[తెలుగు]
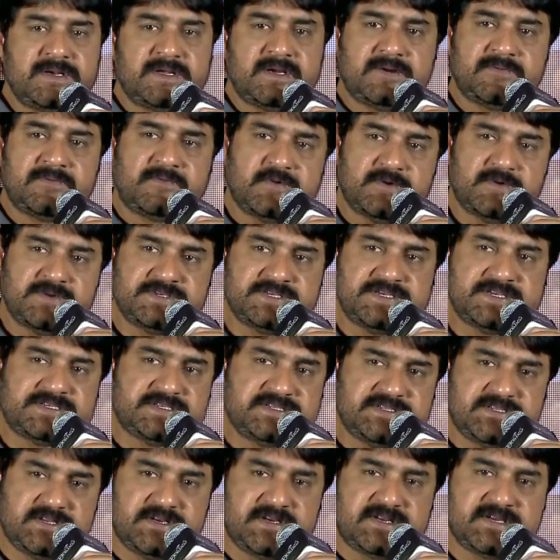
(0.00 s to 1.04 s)
గారు ఫోన్
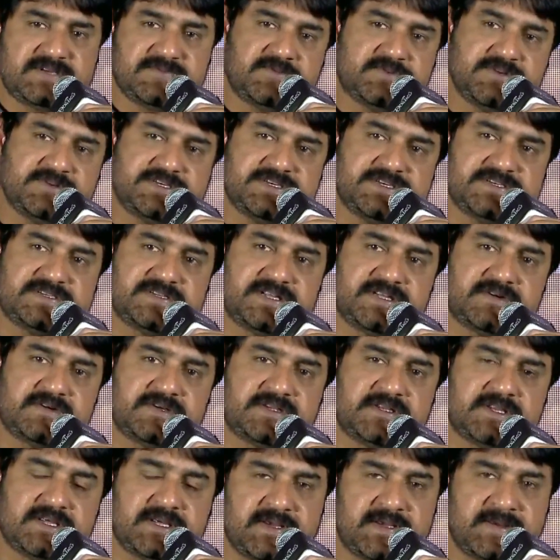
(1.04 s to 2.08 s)
చేసి దిల్రాజ్ ఫోన్ చేసిన
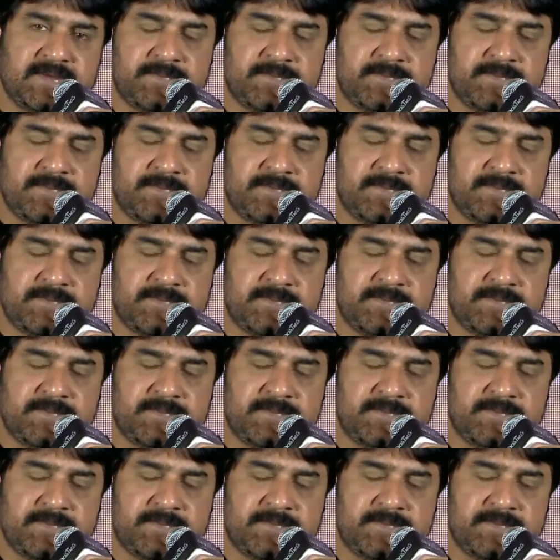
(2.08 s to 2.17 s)
తర్వాత